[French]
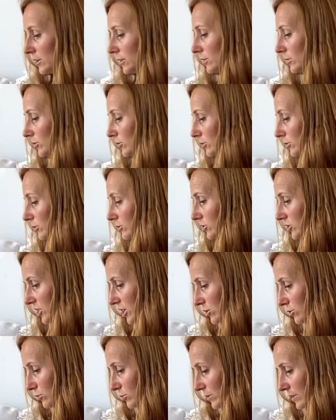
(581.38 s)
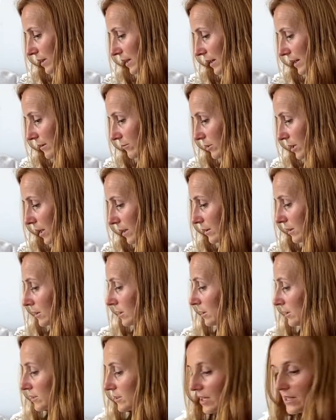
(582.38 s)
que j'ajouterai, voilà,
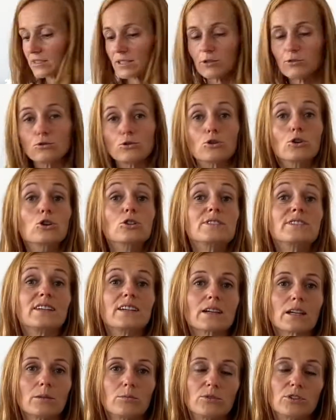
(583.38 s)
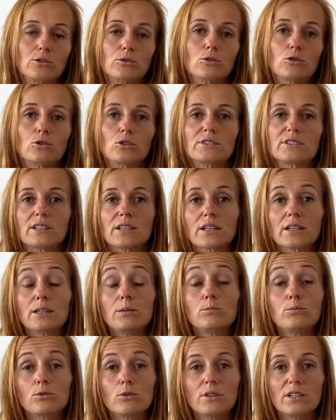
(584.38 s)
ça c'est du Golteri Bio, Golteri
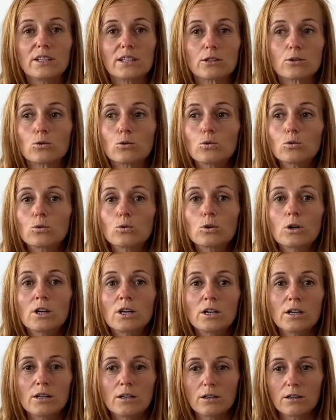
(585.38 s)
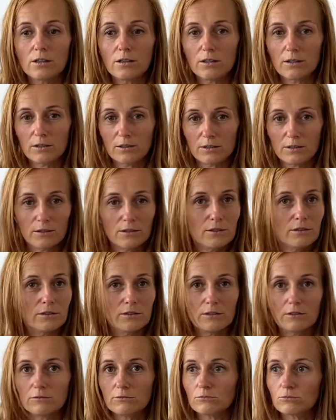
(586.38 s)
pour les coups, euh,
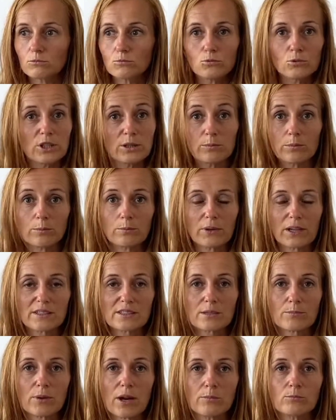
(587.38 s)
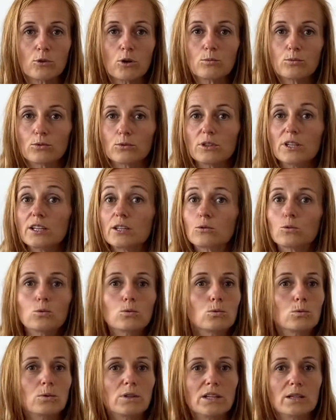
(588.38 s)
oui, principalement pour les
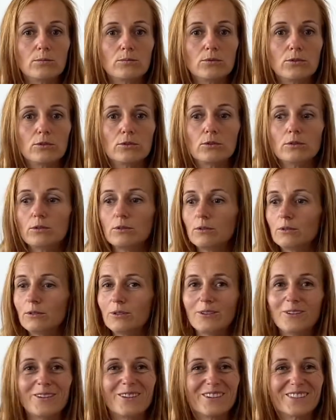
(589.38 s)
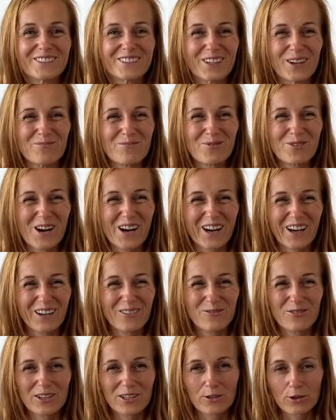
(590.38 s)
coups, les bleus, euh, ça peut
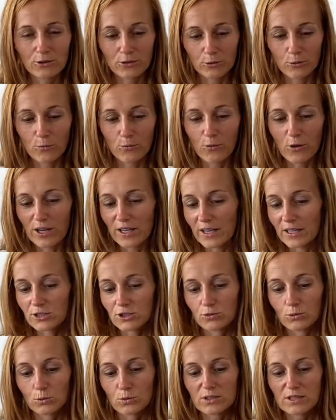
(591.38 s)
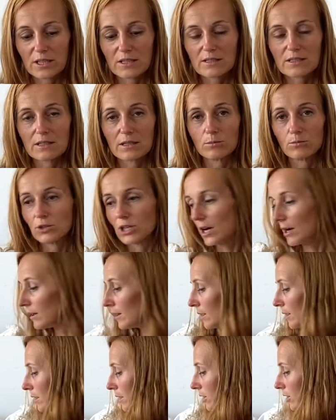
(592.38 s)
arriver lorsqu'on voyage, donc ça c'est bien.
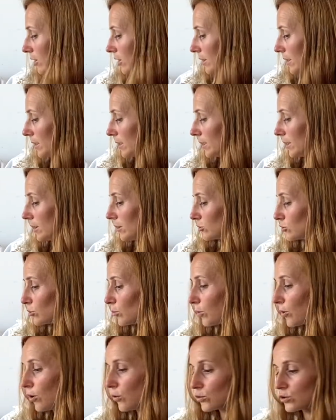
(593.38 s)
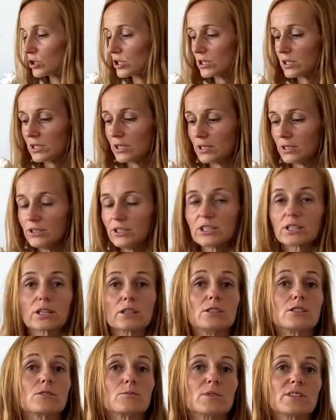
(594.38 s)
Euh, et je prends aussi de
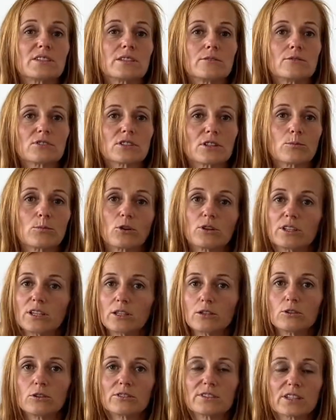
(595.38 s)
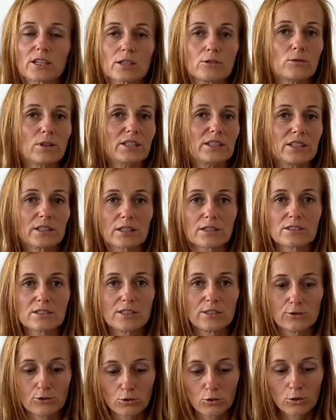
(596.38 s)
l'hélicrise, mais si vous apprenez Golteri ou hélicrise, les
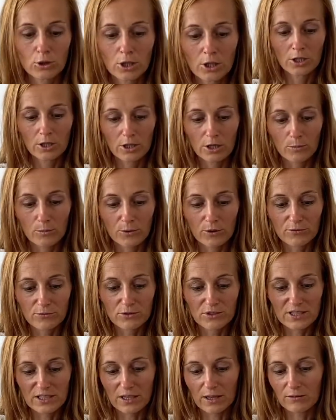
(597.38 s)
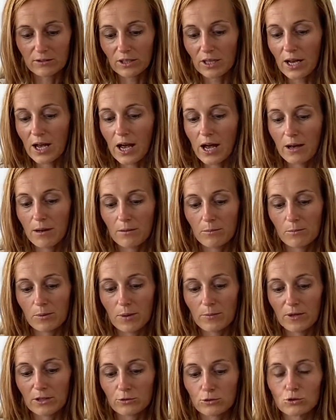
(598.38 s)
deux peuvent vous servir à pas
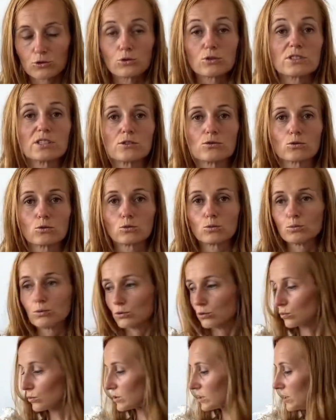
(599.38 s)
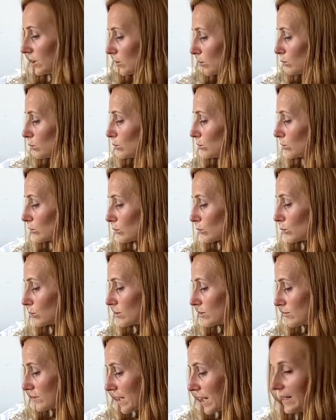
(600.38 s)
mal de choses. C'est surtout pour tout ce qui est coups, surtout si
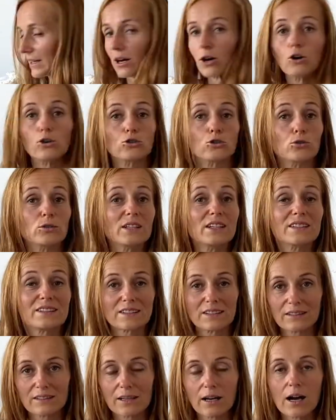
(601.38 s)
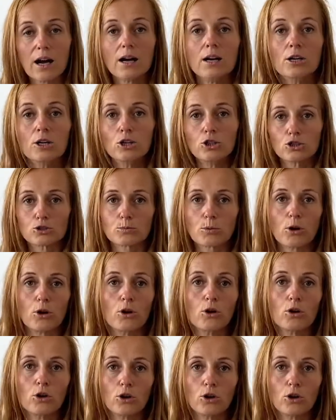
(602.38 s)
vous allez randonner, etc. Je prends